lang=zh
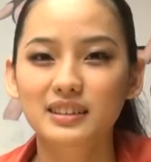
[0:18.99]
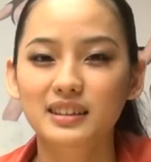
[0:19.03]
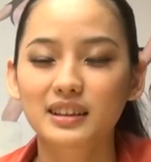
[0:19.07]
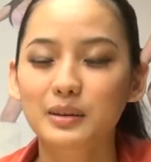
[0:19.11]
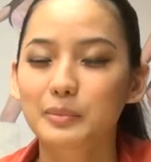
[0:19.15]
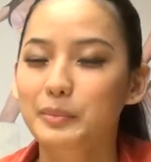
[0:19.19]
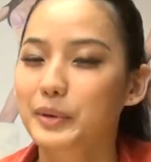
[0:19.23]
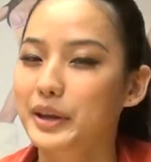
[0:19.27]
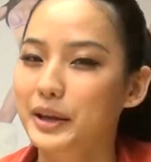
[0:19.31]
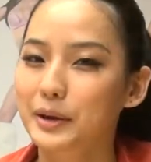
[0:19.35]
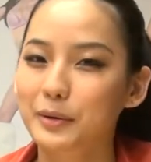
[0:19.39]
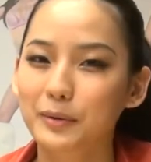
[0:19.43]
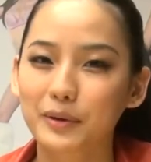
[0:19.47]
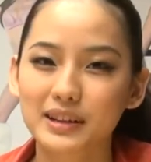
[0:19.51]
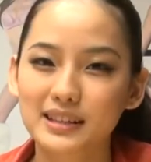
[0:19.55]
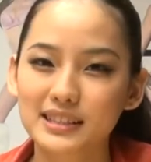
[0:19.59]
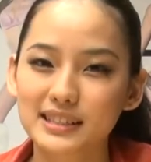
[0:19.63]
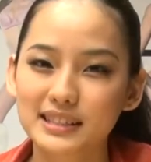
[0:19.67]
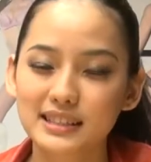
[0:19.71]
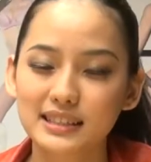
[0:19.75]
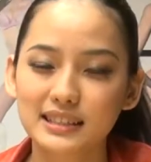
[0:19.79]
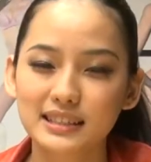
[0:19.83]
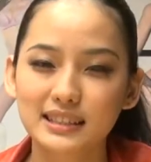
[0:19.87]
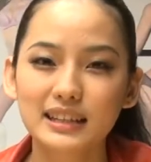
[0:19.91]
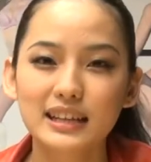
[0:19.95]
呢，没关
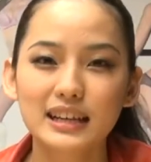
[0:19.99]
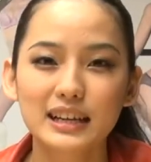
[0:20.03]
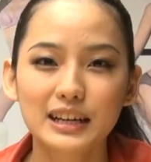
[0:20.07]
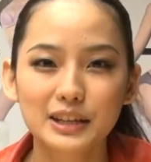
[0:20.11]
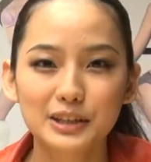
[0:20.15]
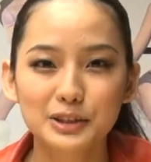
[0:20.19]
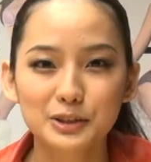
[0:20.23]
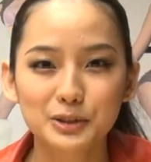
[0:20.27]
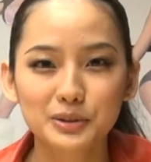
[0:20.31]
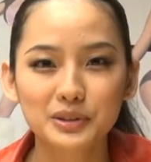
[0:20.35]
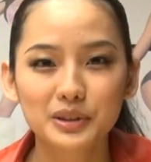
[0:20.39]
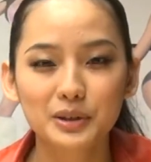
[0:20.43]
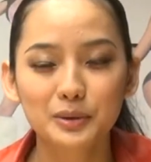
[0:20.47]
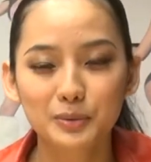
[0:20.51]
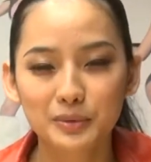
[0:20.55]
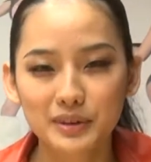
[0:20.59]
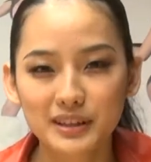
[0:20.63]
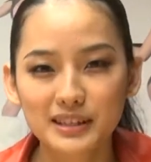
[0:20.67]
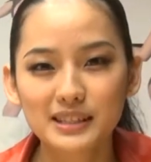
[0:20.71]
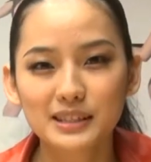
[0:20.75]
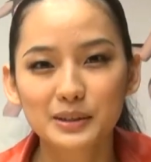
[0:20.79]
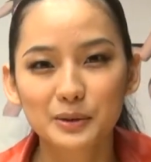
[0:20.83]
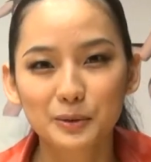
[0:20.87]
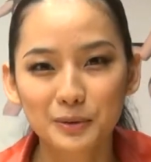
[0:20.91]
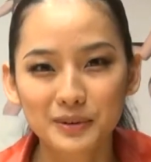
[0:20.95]
系，就跟我一
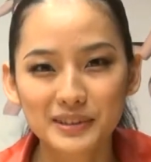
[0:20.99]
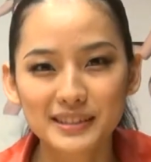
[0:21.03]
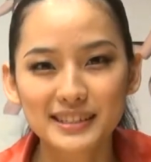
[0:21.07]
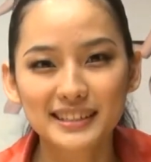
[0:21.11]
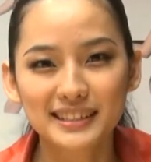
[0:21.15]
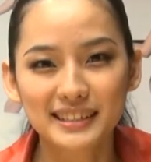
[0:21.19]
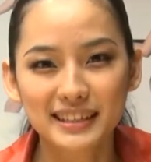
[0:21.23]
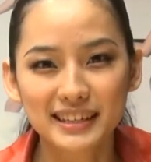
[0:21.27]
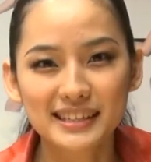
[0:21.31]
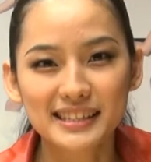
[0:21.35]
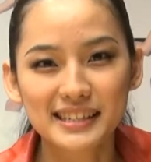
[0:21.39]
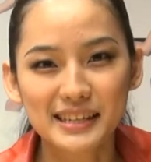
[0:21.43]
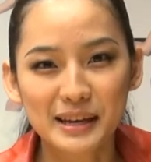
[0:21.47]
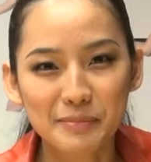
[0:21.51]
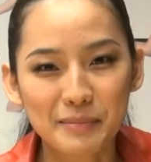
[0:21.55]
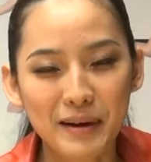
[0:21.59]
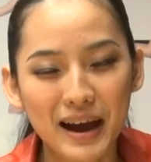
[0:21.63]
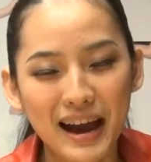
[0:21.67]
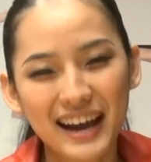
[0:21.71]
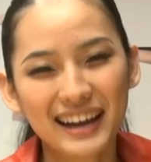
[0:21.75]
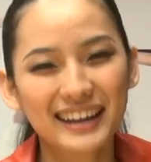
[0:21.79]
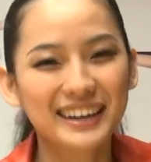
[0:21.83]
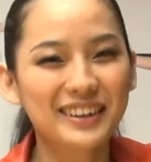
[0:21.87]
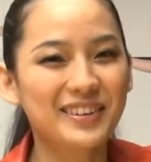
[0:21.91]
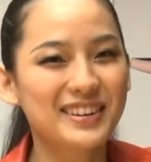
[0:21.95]
起过情人节
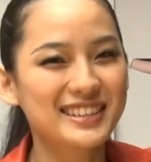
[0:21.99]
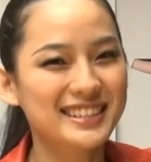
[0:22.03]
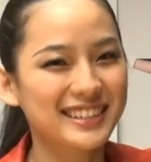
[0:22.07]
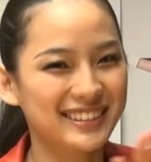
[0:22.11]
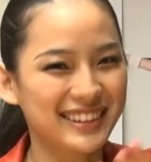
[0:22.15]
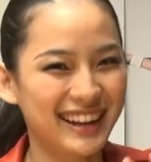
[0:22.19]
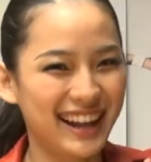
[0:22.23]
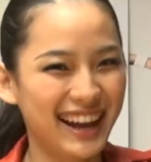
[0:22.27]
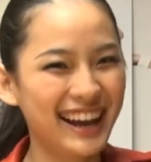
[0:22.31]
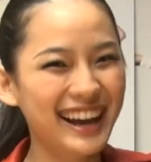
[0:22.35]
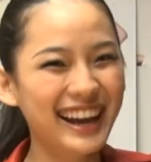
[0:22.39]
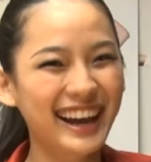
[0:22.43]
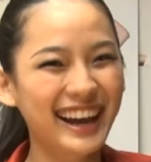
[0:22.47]
吧。开玩笑的，